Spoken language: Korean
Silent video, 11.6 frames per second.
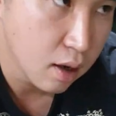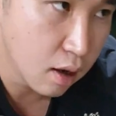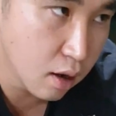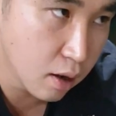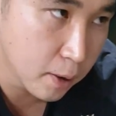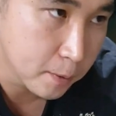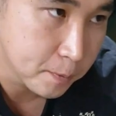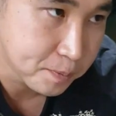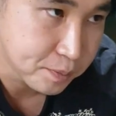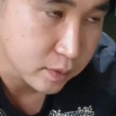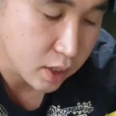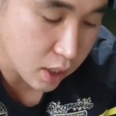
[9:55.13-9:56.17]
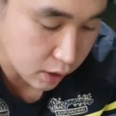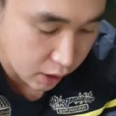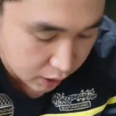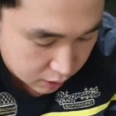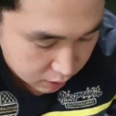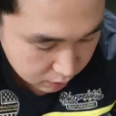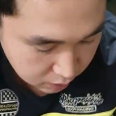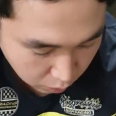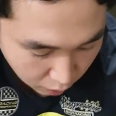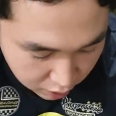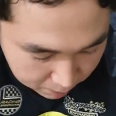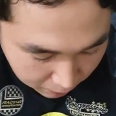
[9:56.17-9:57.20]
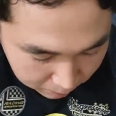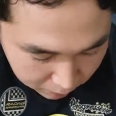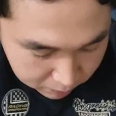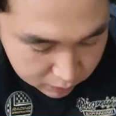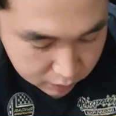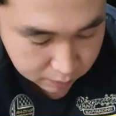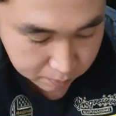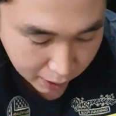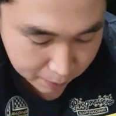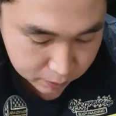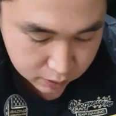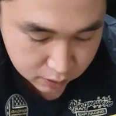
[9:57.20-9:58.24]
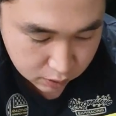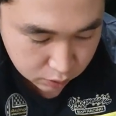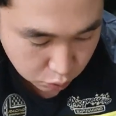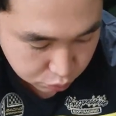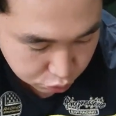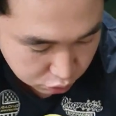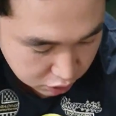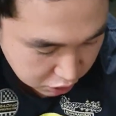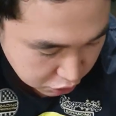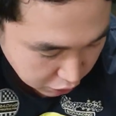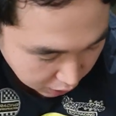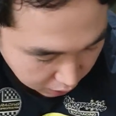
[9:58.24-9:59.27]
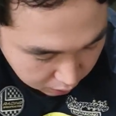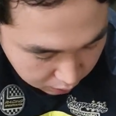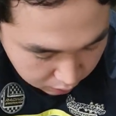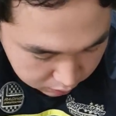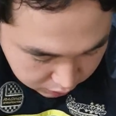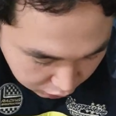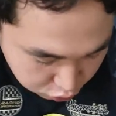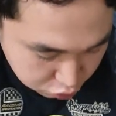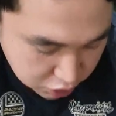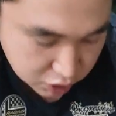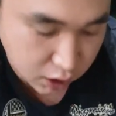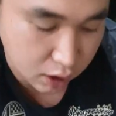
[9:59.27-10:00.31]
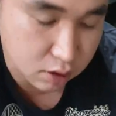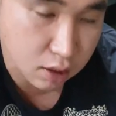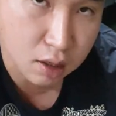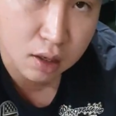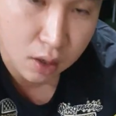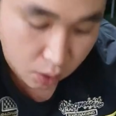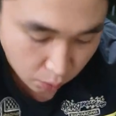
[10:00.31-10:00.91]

어 일단은 관리 방법은 밥을 좀 줄이시되 자주 주신다는 거